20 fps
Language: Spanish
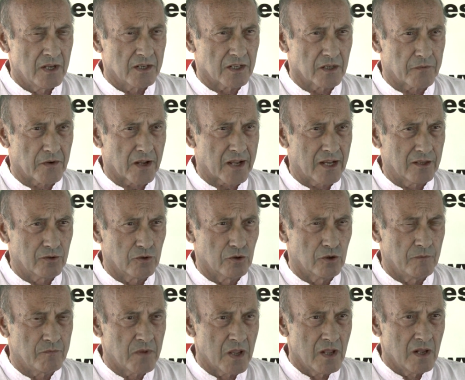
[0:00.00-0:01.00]

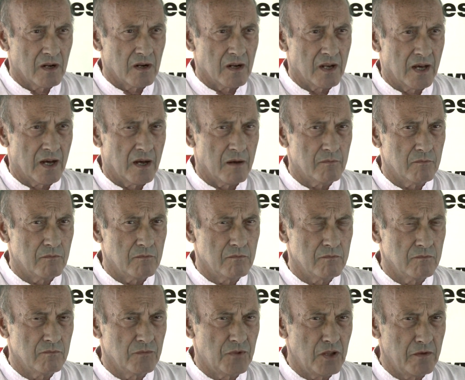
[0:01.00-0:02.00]
reflejando la
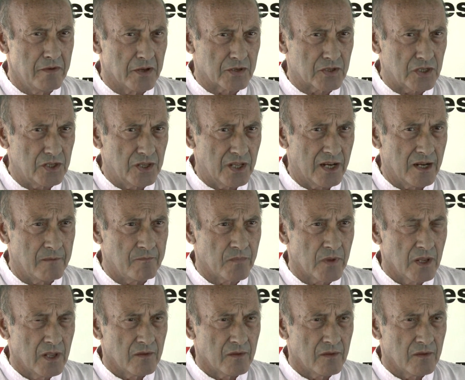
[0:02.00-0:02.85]
mm, diversidad